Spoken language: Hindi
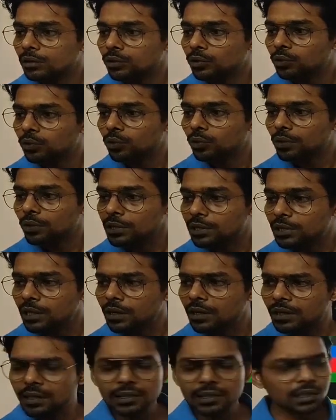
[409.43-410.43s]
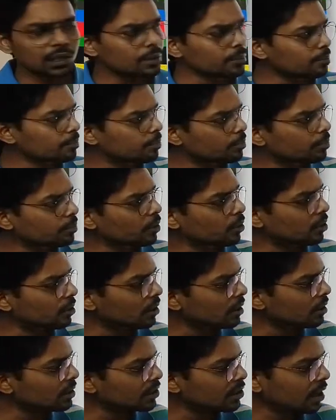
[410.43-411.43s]
तो इस तरीके से
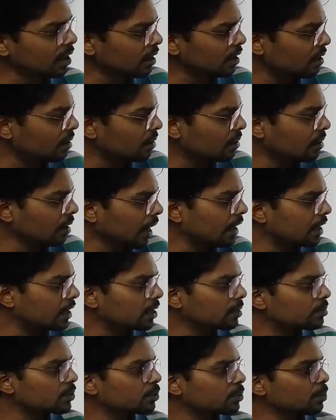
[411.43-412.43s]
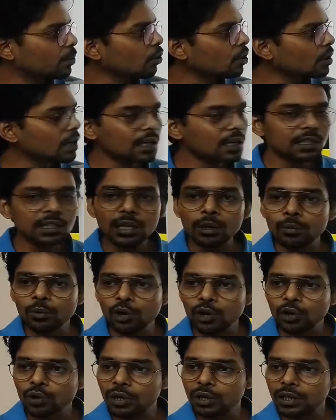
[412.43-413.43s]
उनके सारे आइटम्स प्रोडक्ट्स का
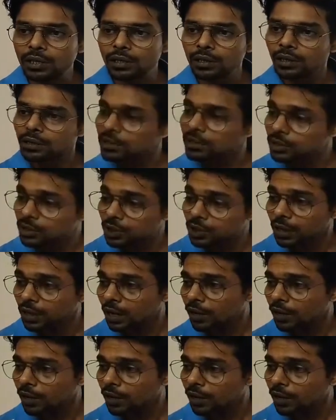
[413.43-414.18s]
बॉयकॉट किया तो इसका